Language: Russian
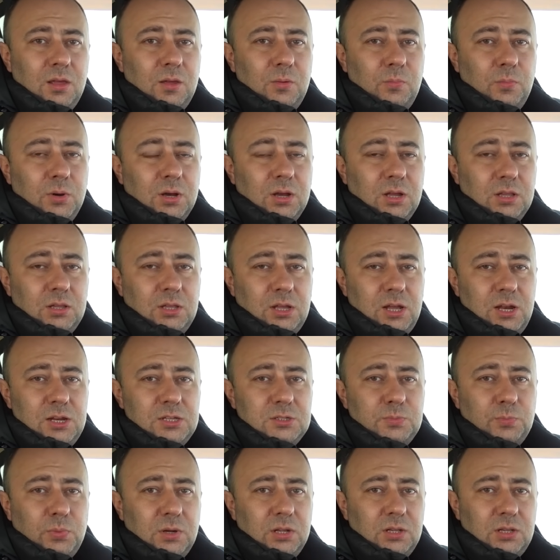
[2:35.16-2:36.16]

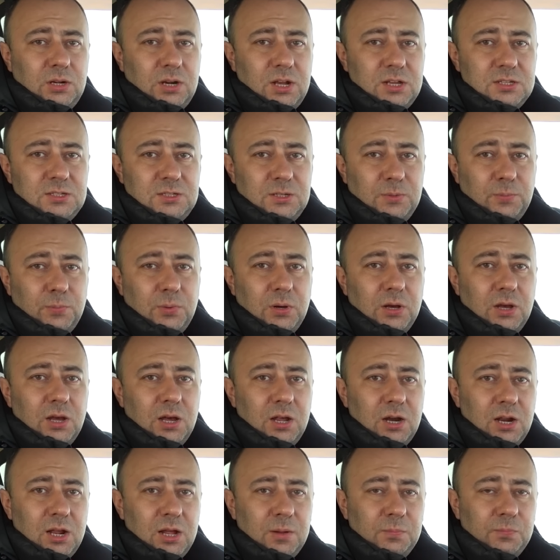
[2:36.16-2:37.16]
Покатались по трассе, по
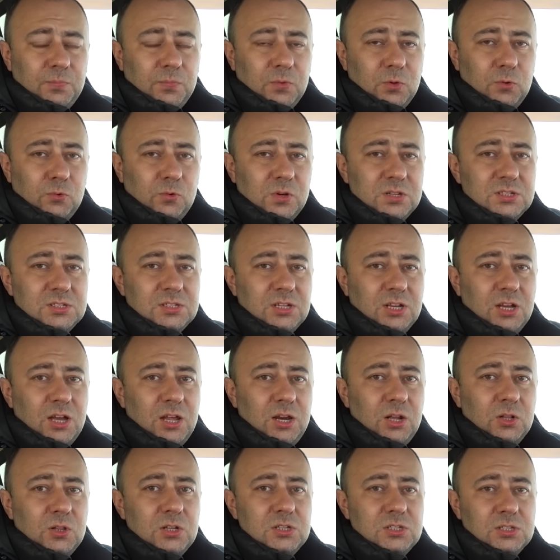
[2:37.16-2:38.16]
горам, у вас
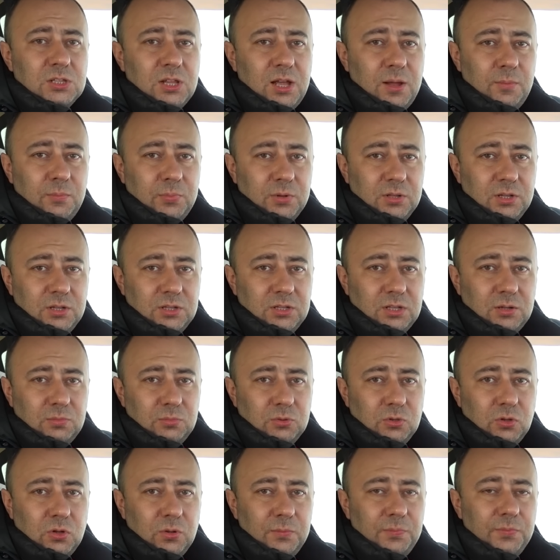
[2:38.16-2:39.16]
загорелась лампа на
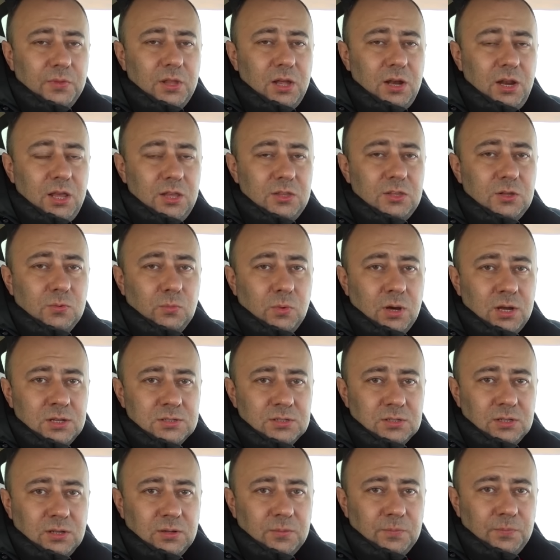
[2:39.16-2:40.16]
табло. Долейте
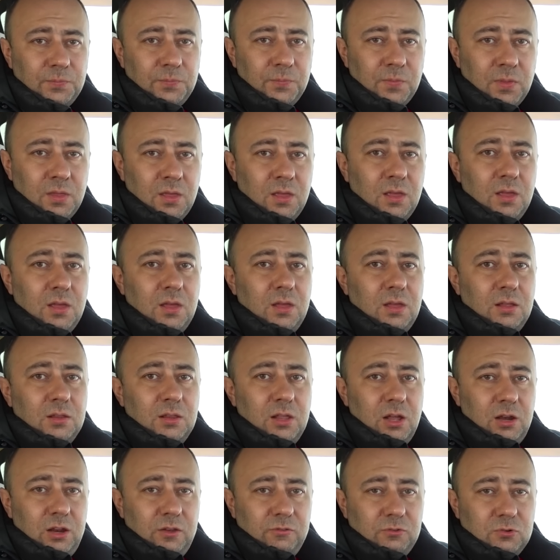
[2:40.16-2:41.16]
масло.
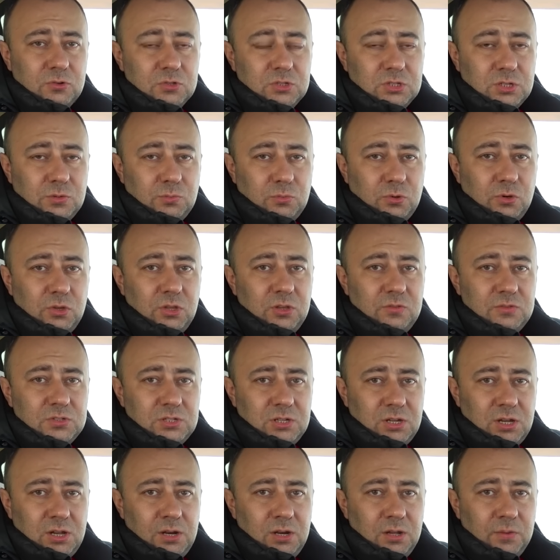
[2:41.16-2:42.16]
Доливку с собой не
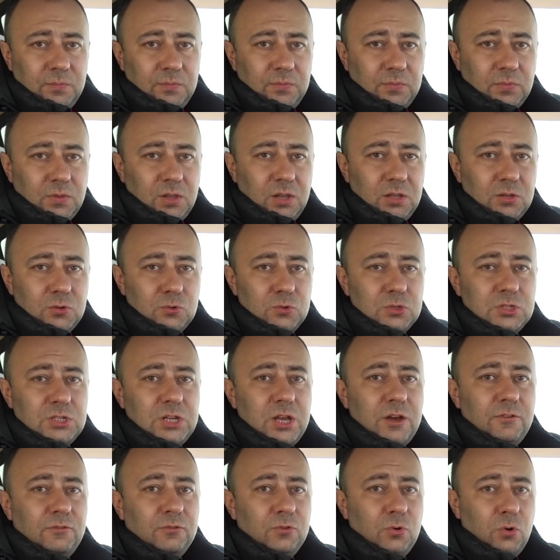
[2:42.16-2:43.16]
взяли. Это у
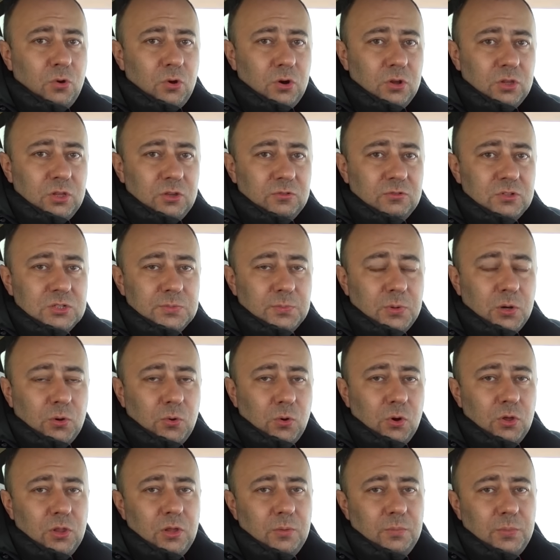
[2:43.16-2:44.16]
себя в городе вы
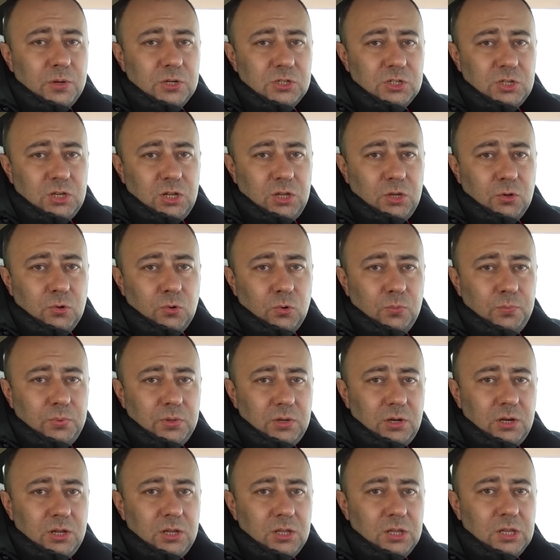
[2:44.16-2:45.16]
спокойно пошли и
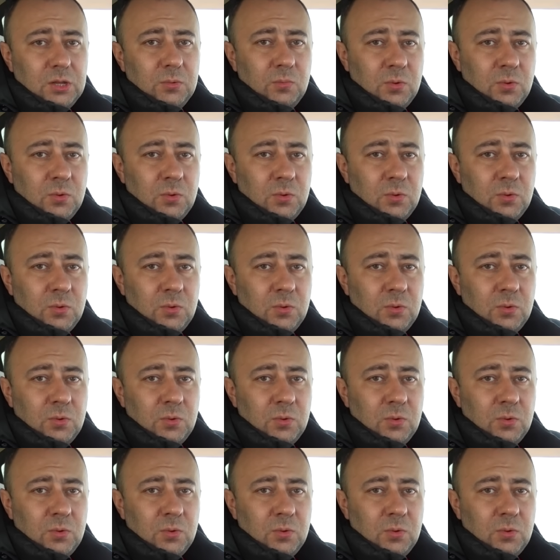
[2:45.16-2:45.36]
купили это